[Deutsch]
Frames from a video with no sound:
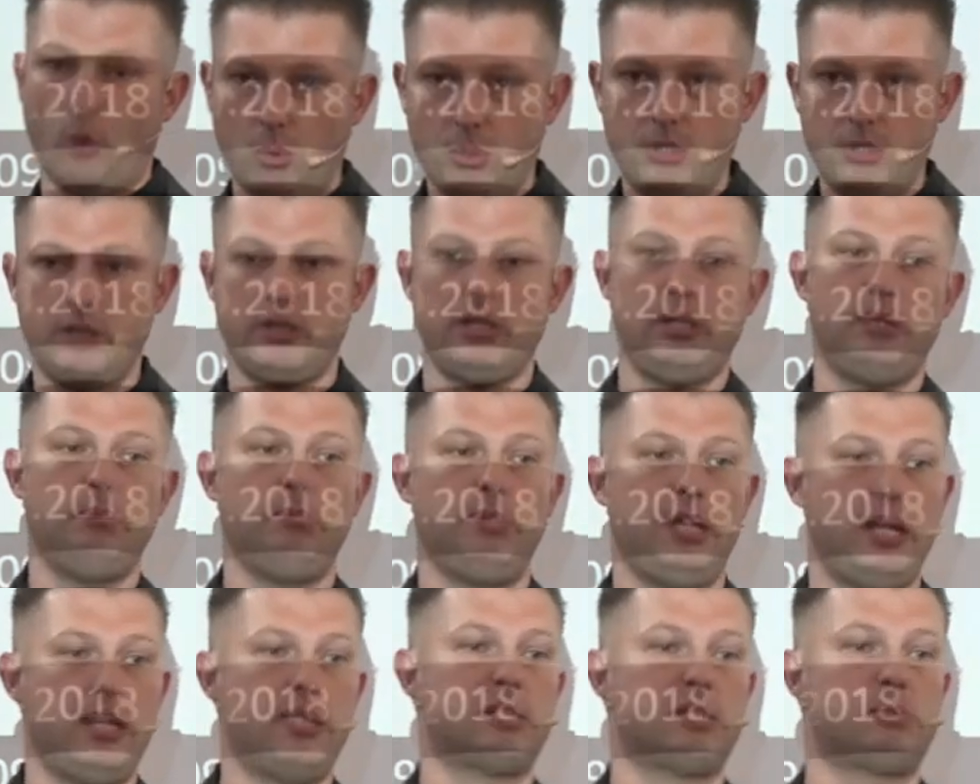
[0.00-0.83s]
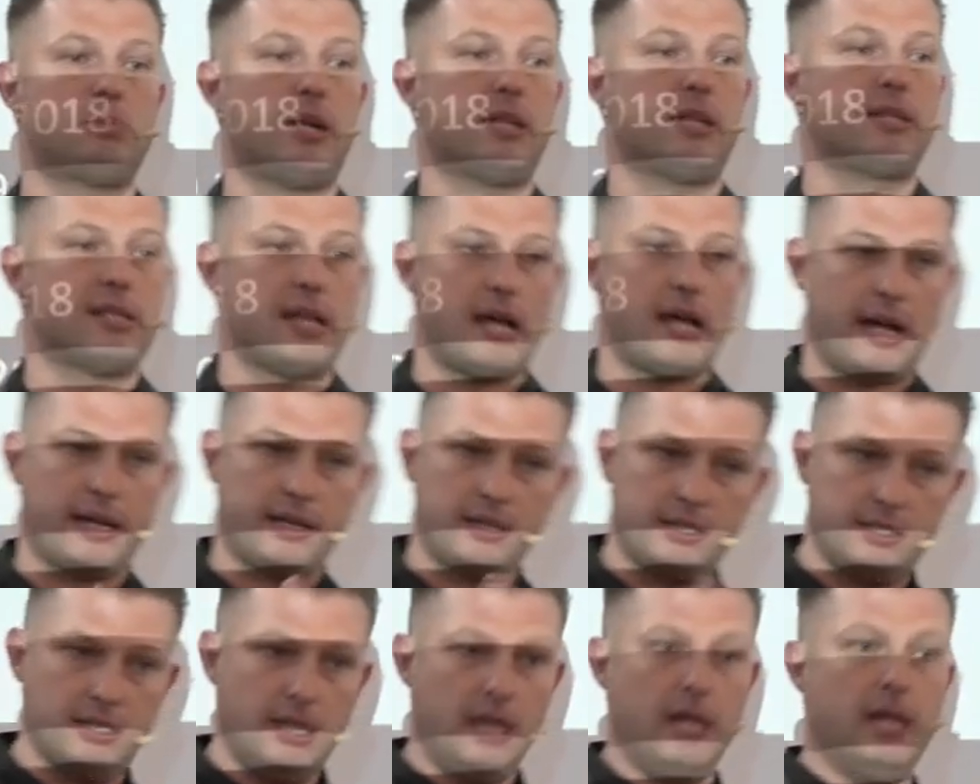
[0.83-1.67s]
und ihm jedes Mal
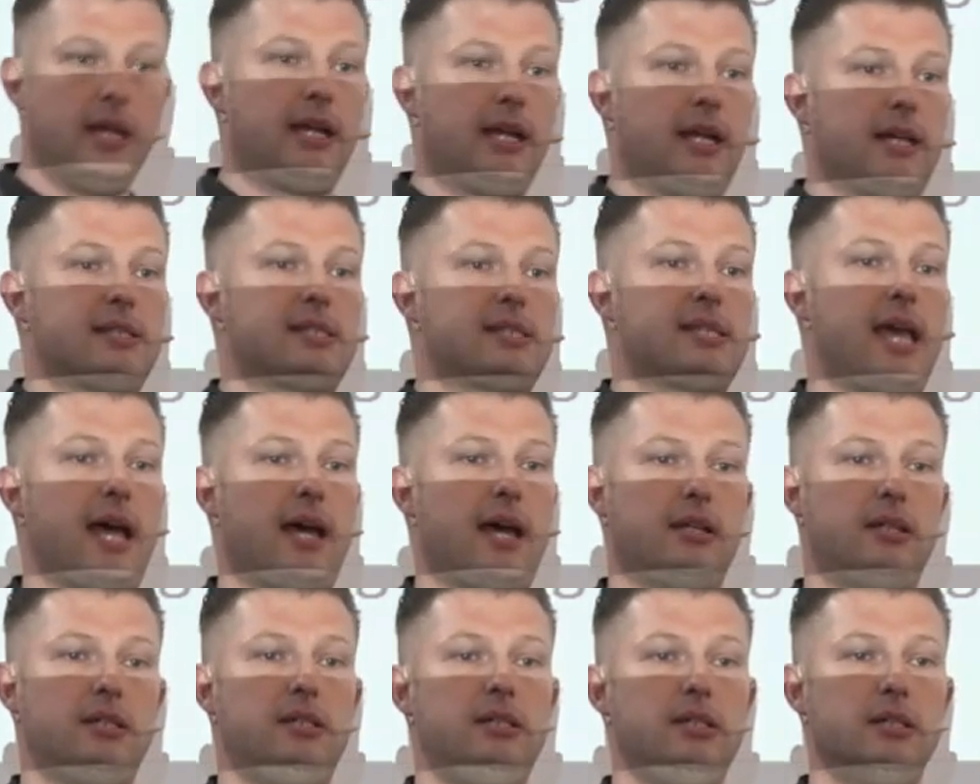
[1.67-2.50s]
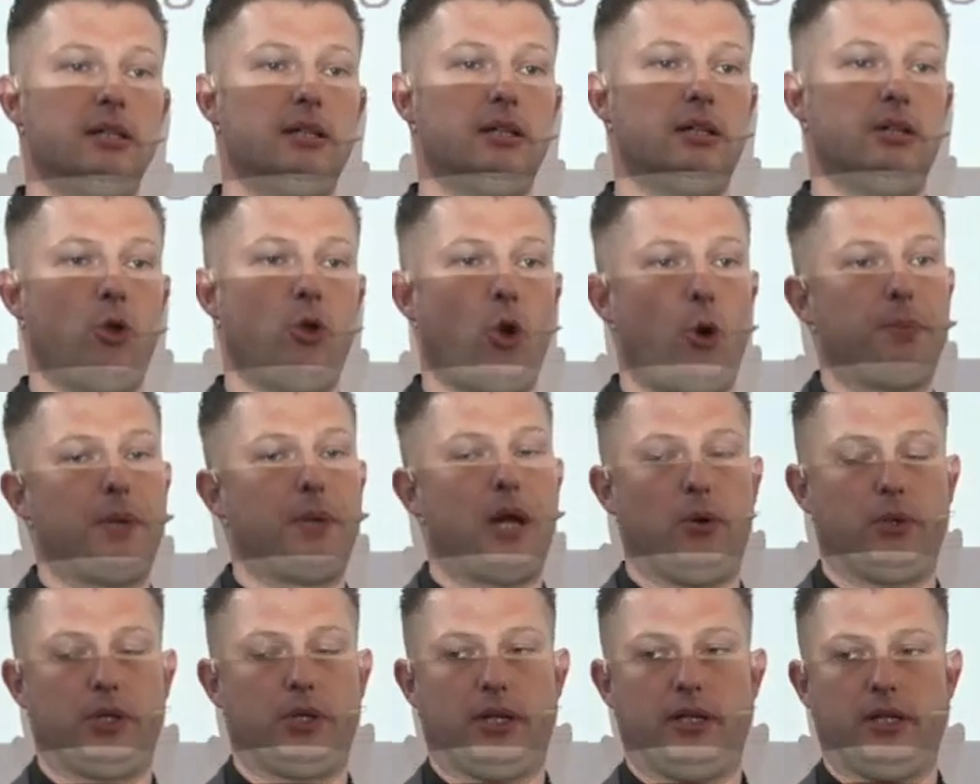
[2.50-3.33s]
sage, kann es gerne hier ein
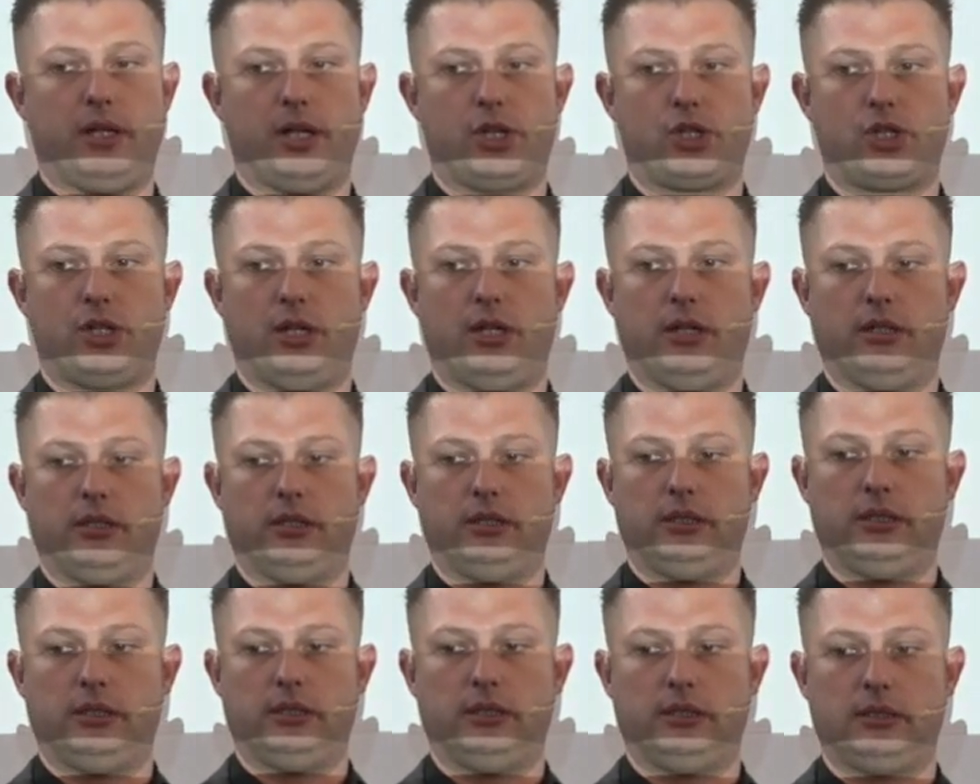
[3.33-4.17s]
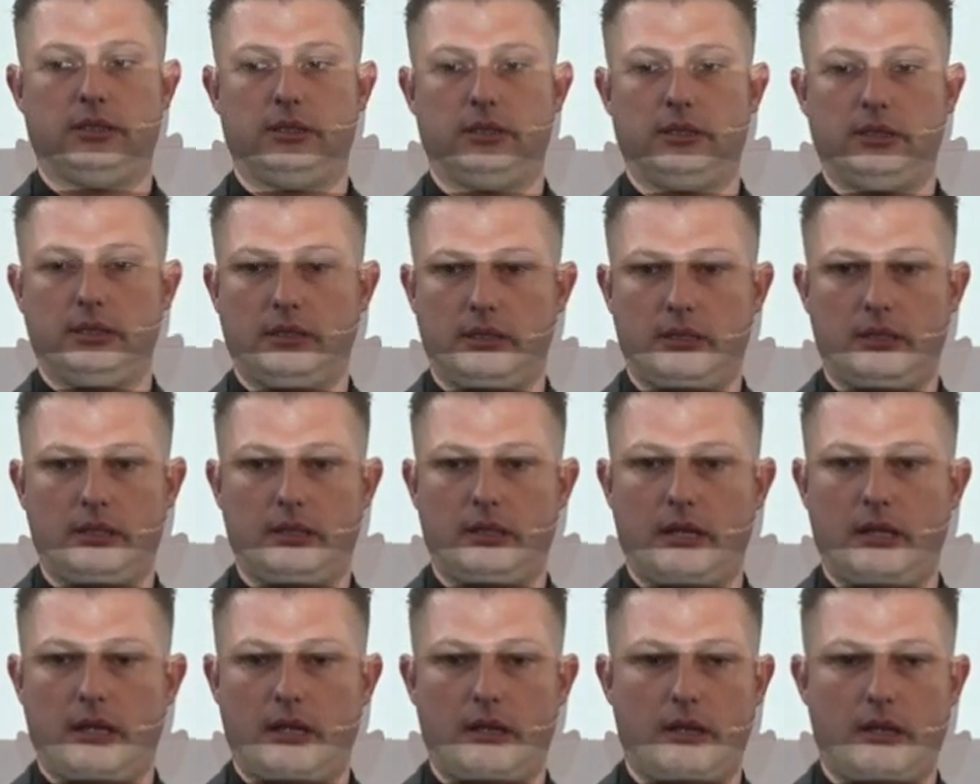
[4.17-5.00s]
Opt-out an der Stelle äh,
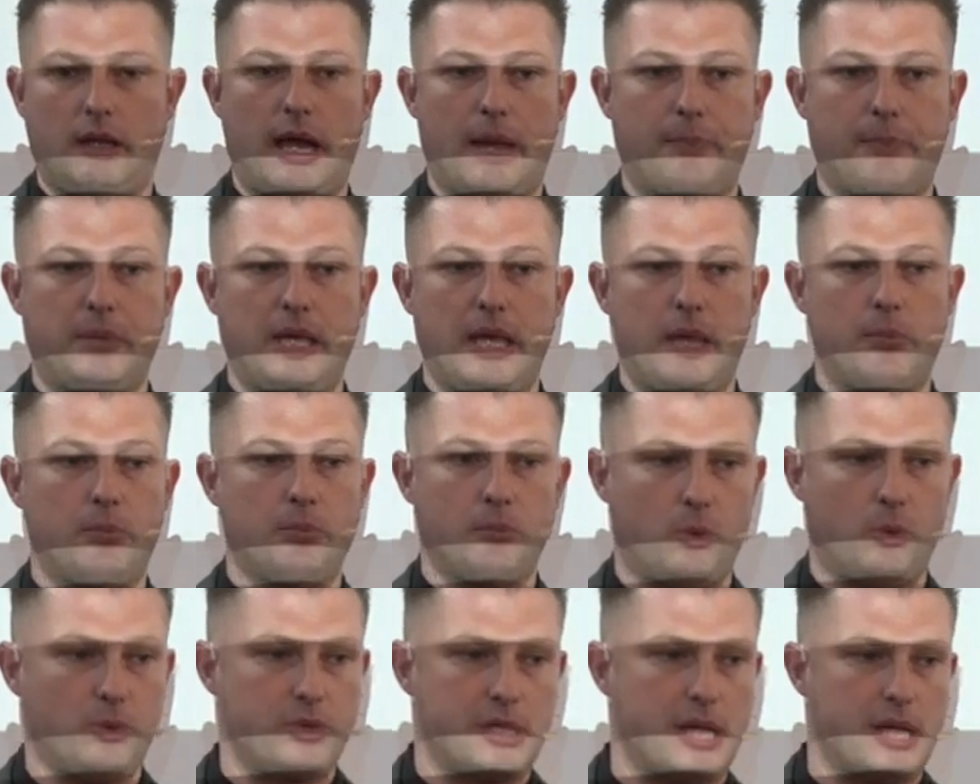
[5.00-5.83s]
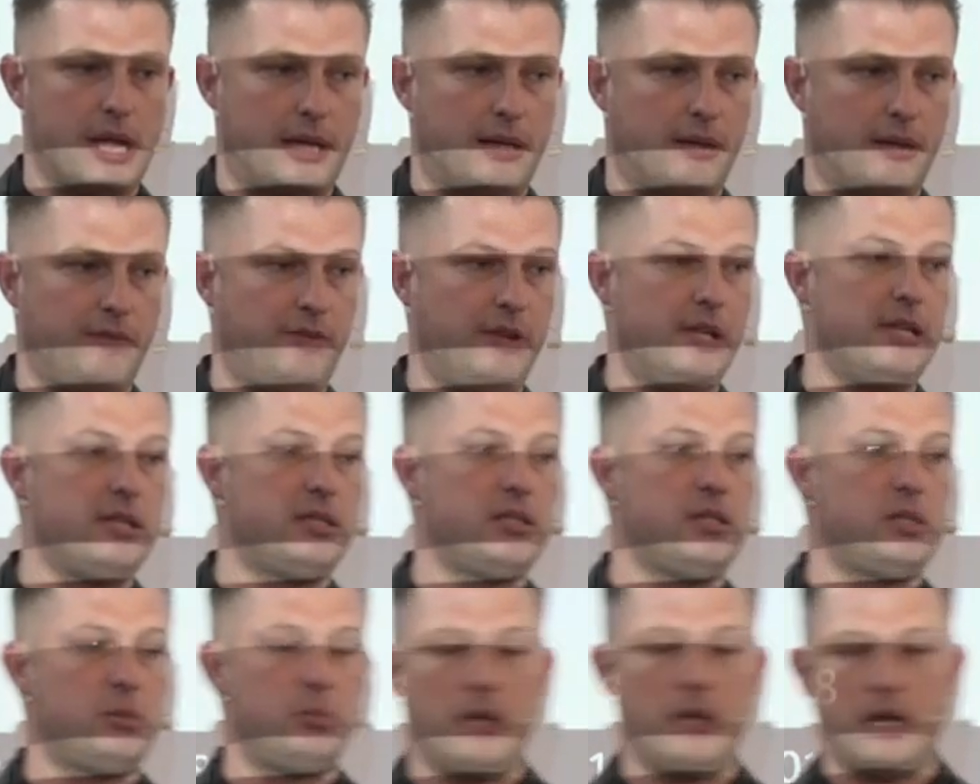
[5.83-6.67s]
abgeben und sagen, will ich
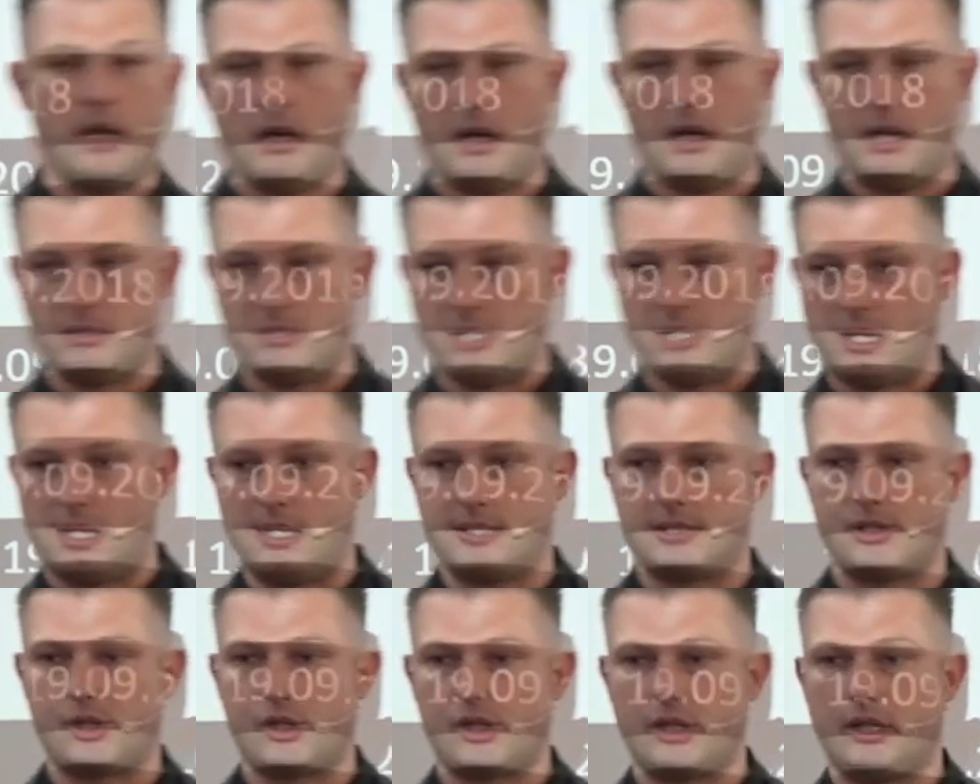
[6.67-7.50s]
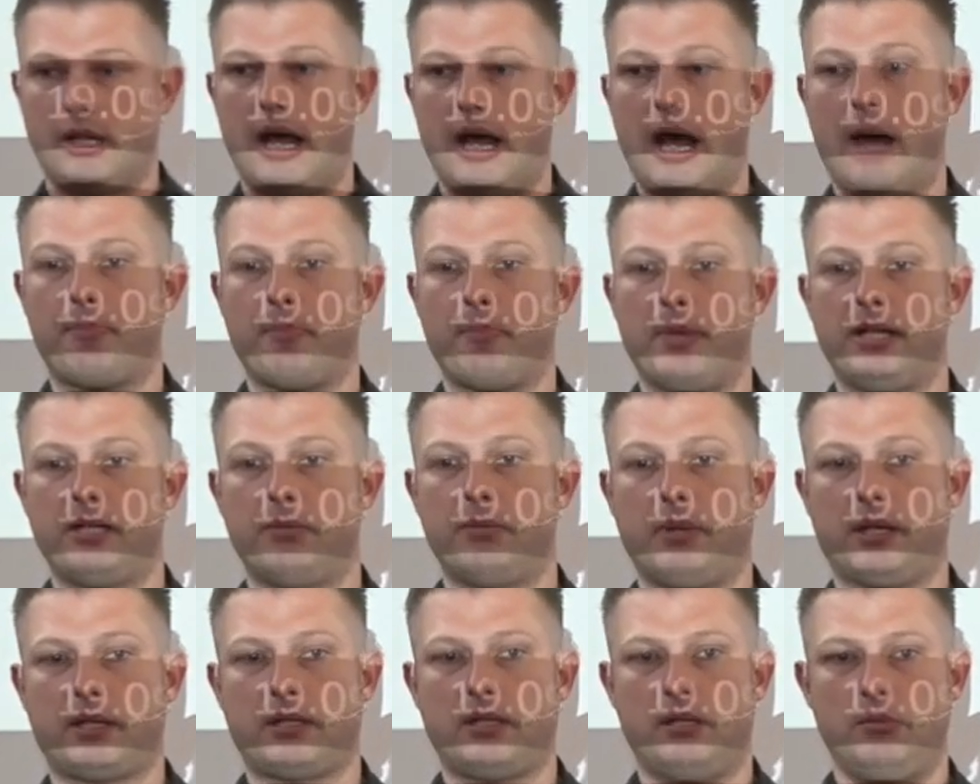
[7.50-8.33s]
nicht mehr, also der klassische
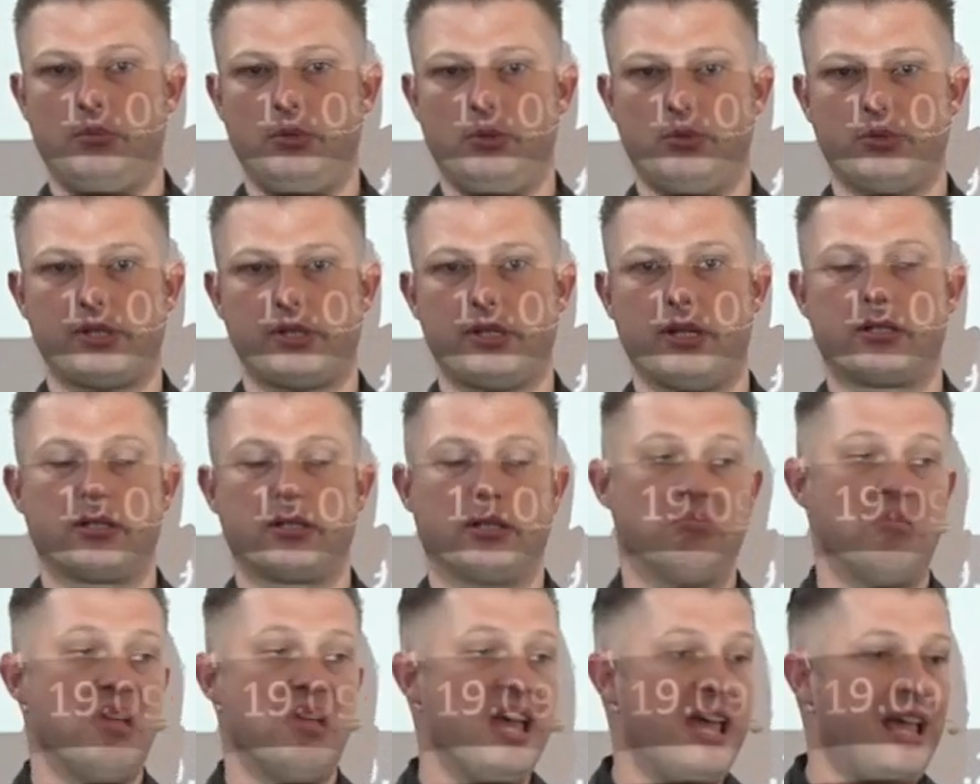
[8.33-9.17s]
Abmeldebutton im Newsletter.